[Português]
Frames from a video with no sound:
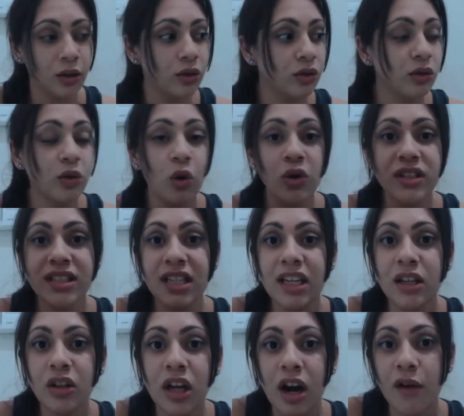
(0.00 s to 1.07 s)
Eu não tô
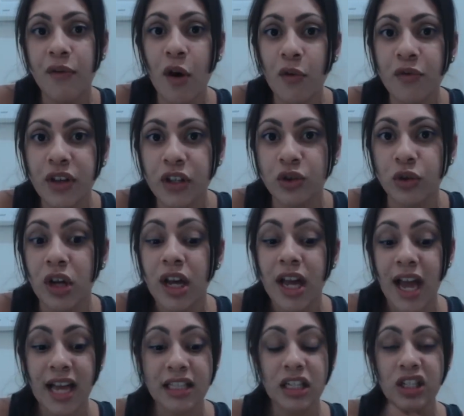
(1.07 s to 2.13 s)
conseguindo gravar o vídeo.
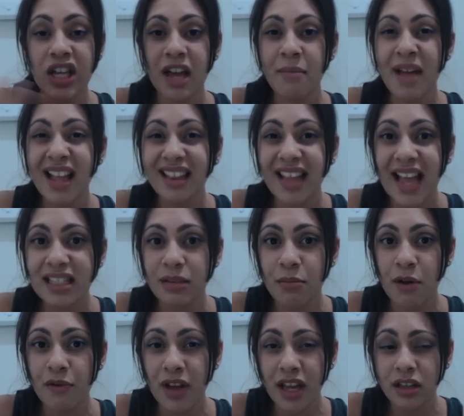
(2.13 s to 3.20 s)
Essa já é minha
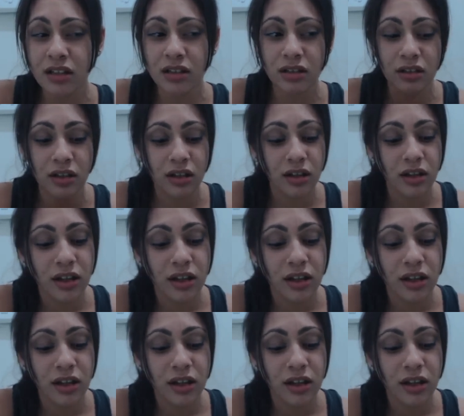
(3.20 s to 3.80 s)
décima vez.